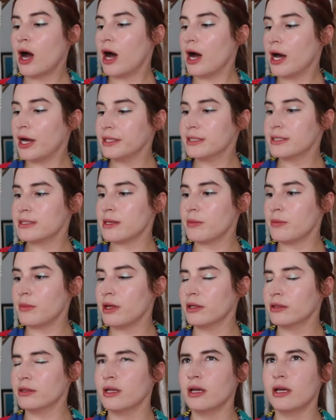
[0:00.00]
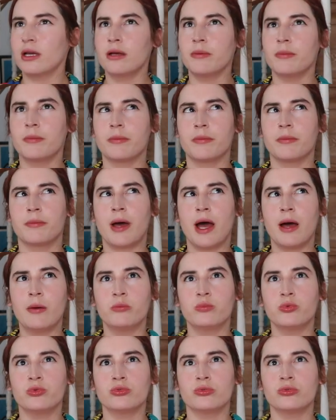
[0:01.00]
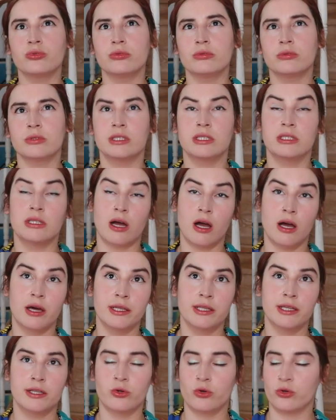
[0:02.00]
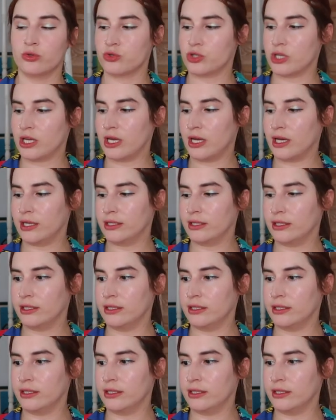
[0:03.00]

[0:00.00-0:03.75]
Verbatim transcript: Aynı zamanda ben bunu in aylar önce yani